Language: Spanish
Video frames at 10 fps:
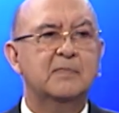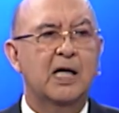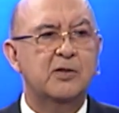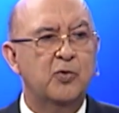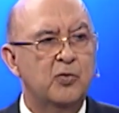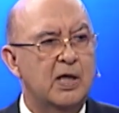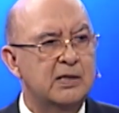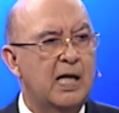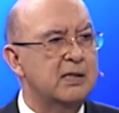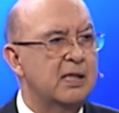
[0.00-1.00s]
Jesús
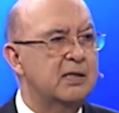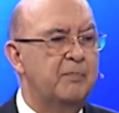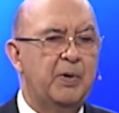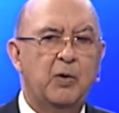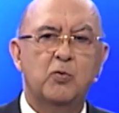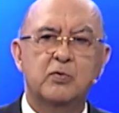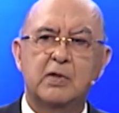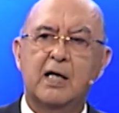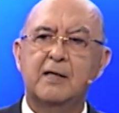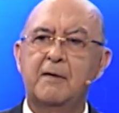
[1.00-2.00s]
les hace esa
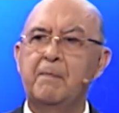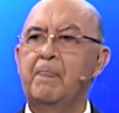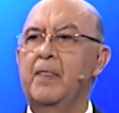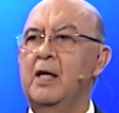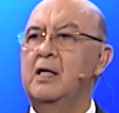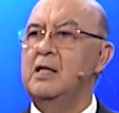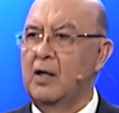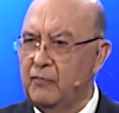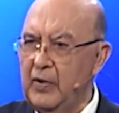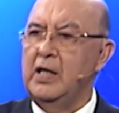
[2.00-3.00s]
pregunta y
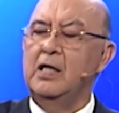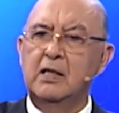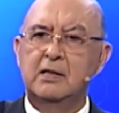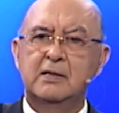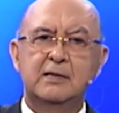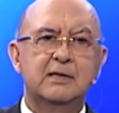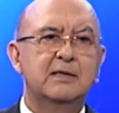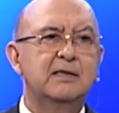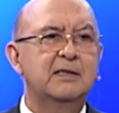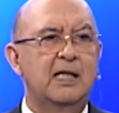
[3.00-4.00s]
al fin
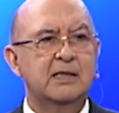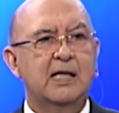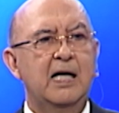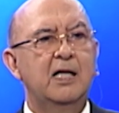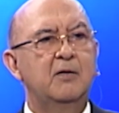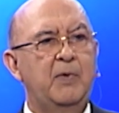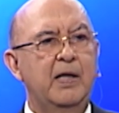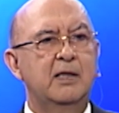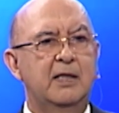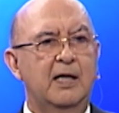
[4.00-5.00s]
les cae el
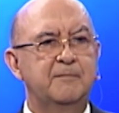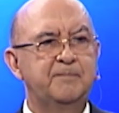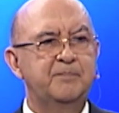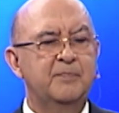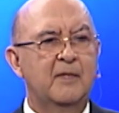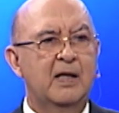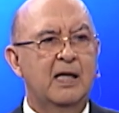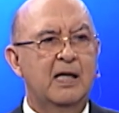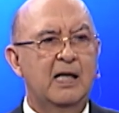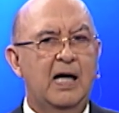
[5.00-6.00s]
20
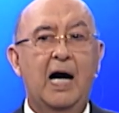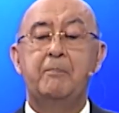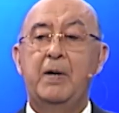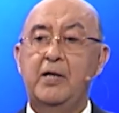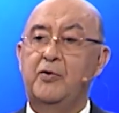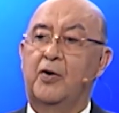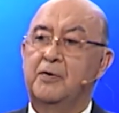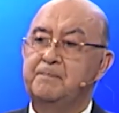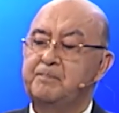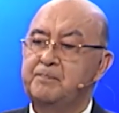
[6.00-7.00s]
a Pedro